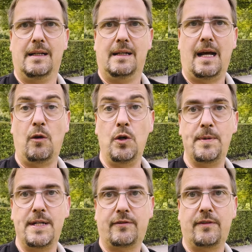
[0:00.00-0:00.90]
Hallo, ich bin
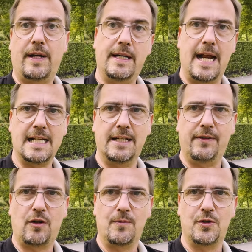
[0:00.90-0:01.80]
Dirk Verwein. Herzlich
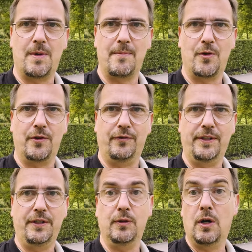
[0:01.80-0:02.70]
willkommen zu meinem neuen
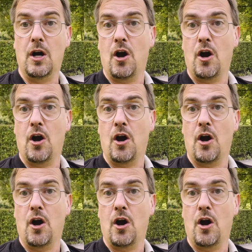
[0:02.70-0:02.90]
Video.